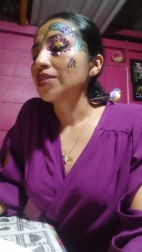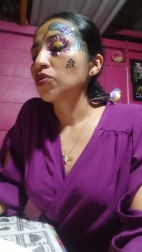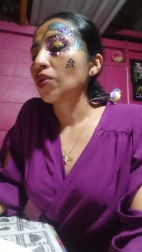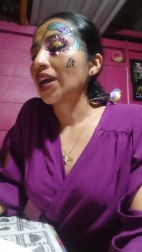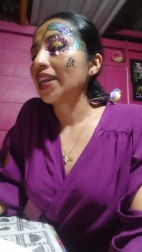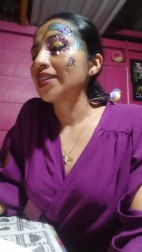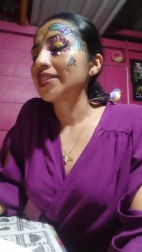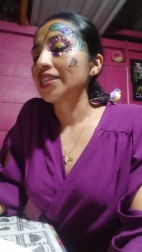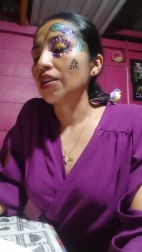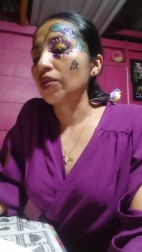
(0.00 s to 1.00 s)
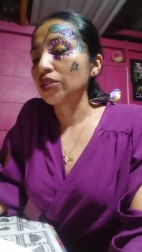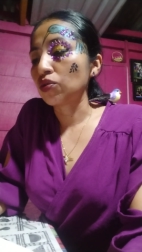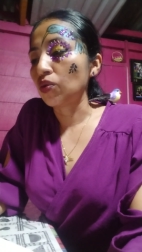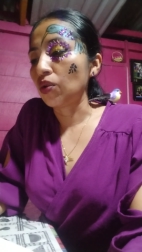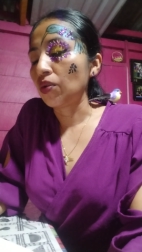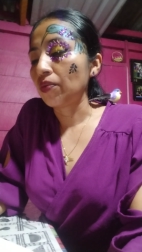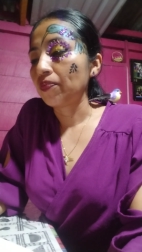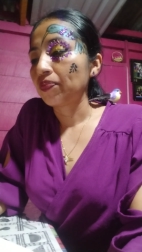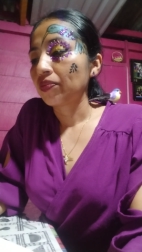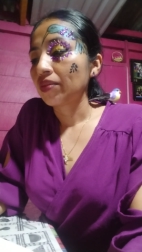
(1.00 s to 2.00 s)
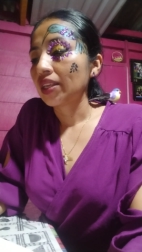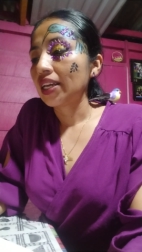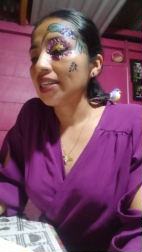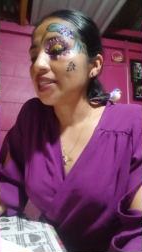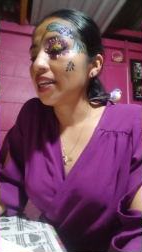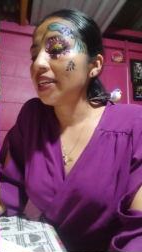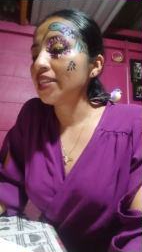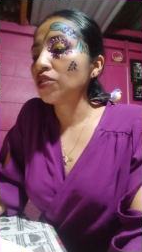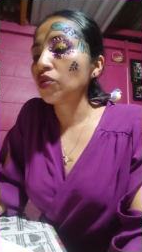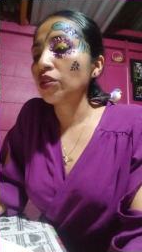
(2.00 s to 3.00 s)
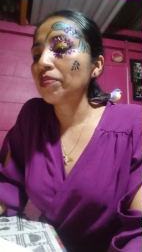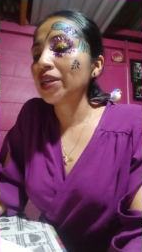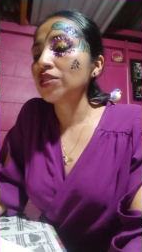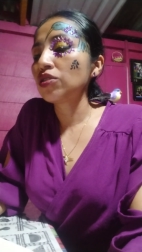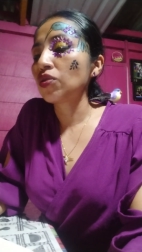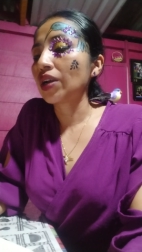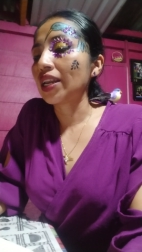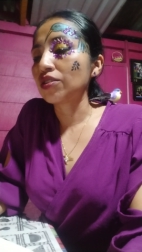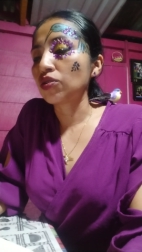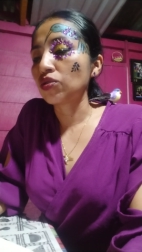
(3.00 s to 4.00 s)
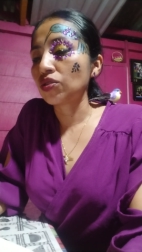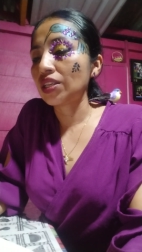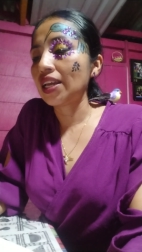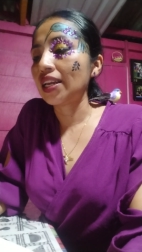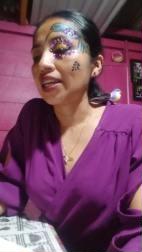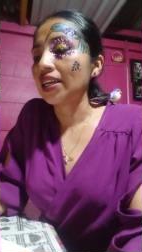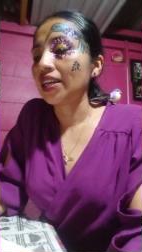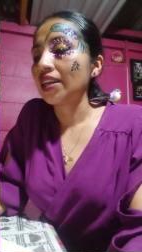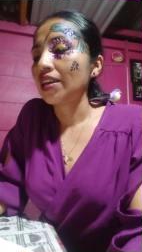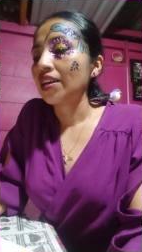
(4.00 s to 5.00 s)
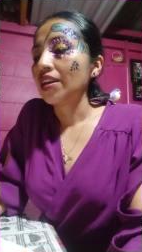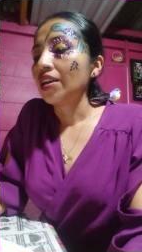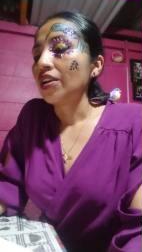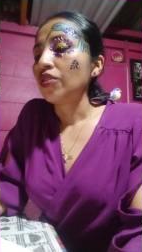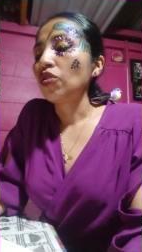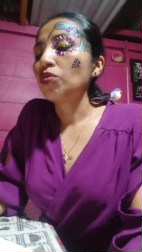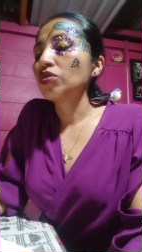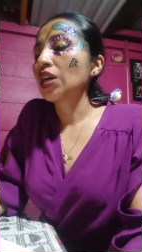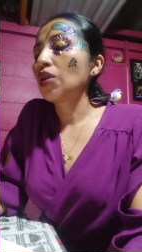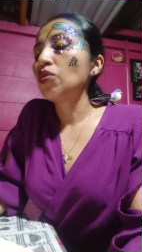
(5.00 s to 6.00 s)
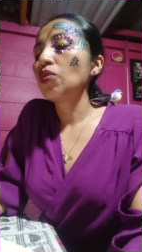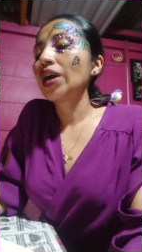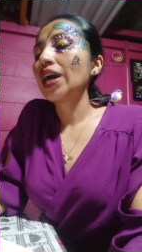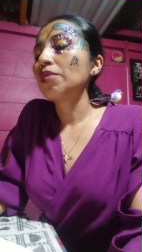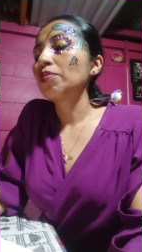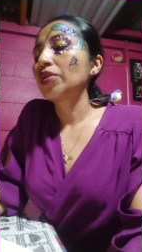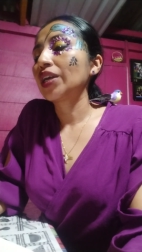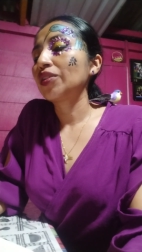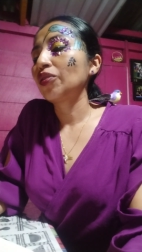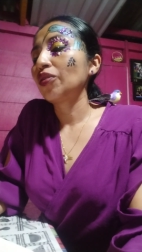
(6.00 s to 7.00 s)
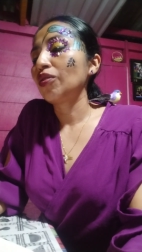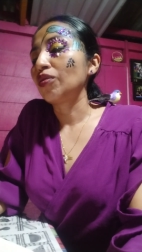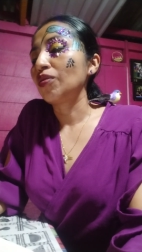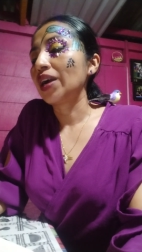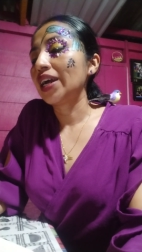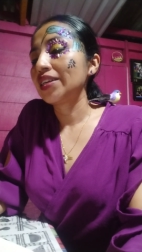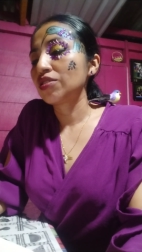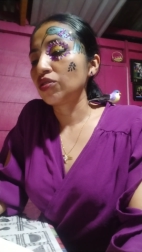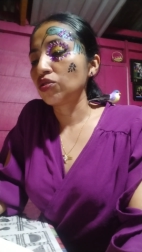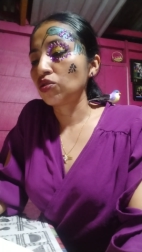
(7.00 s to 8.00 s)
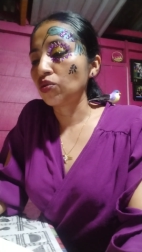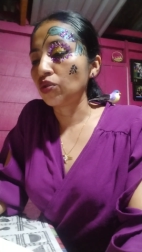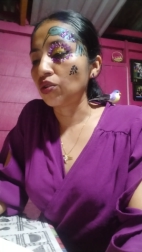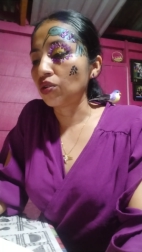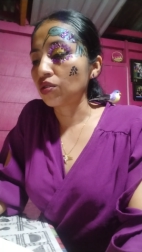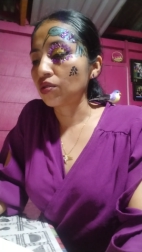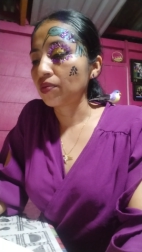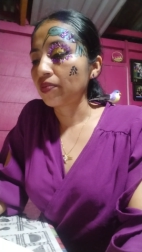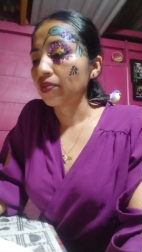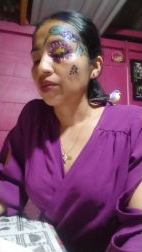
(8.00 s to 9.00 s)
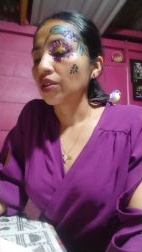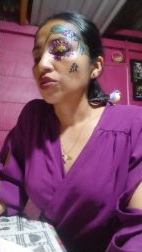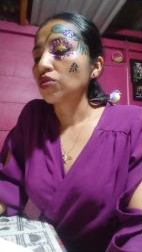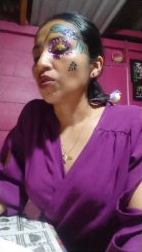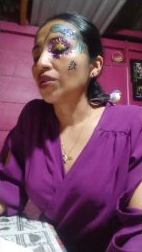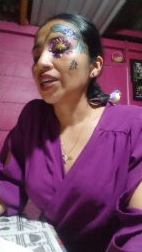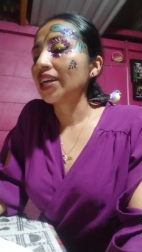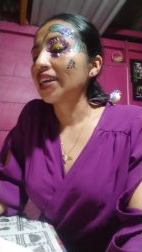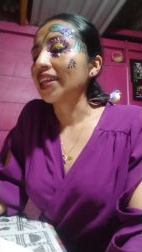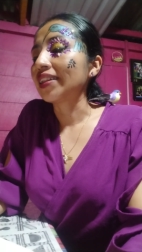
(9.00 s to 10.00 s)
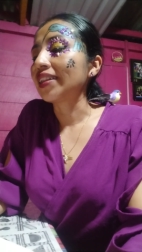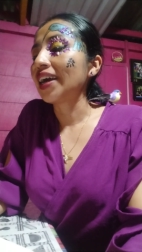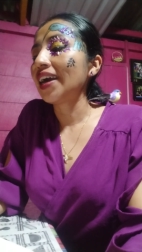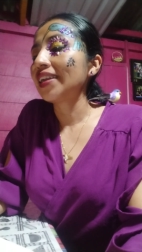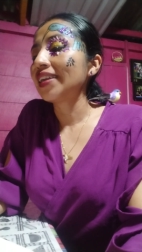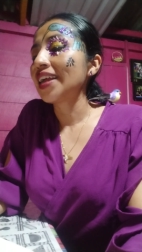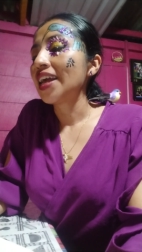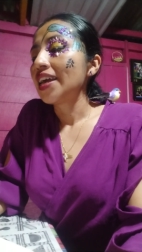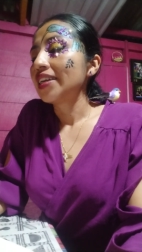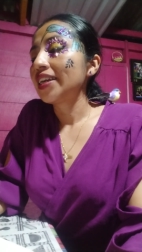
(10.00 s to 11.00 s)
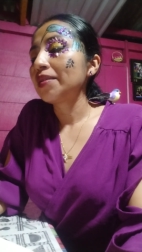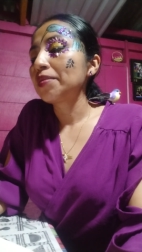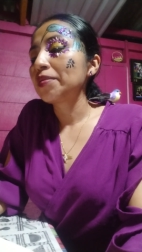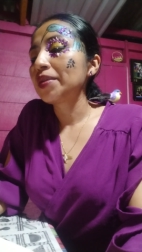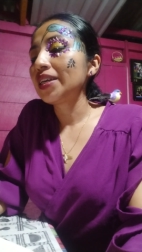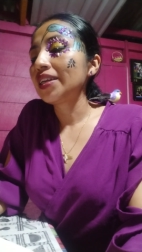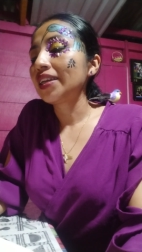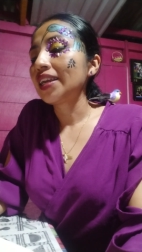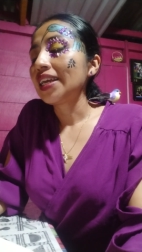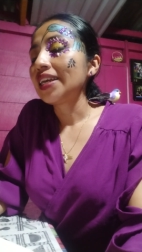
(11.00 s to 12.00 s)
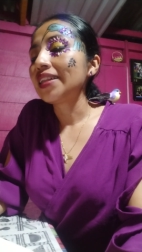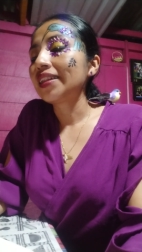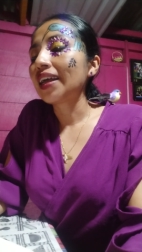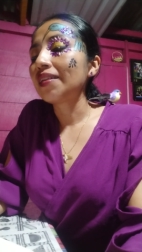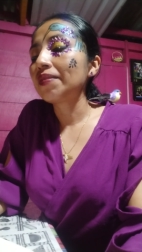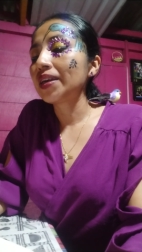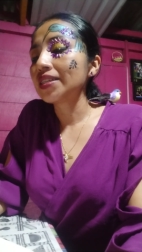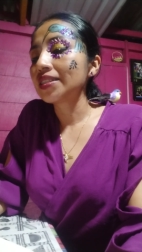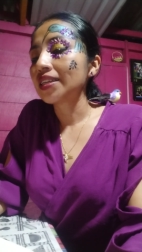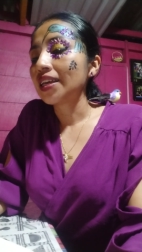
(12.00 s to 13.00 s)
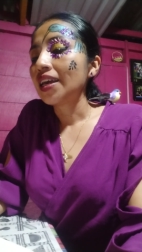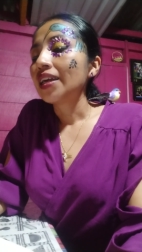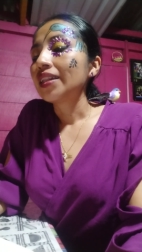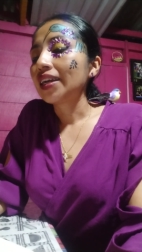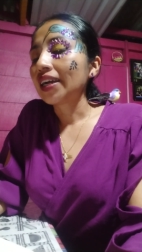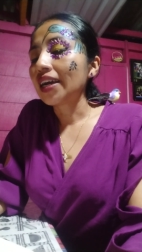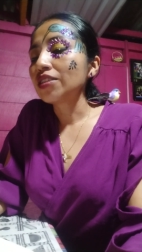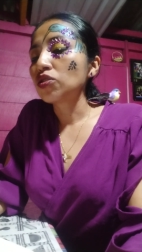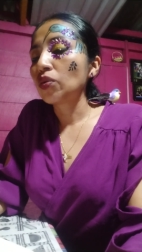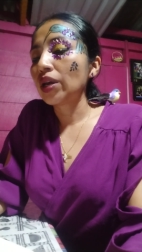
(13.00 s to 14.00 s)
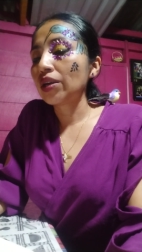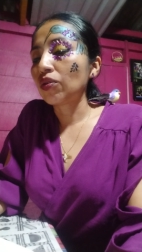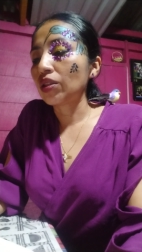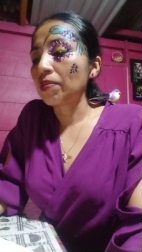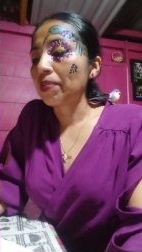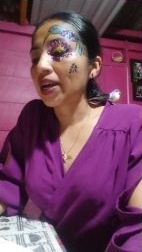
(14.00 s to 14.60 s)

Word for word: para surcar el cielo azul es el lienzo inmenso que la sostiene. No busca un lugar porque todos los lugares son suyos. Solo quiere cantar, quiere vivir y tal vez dejar su eco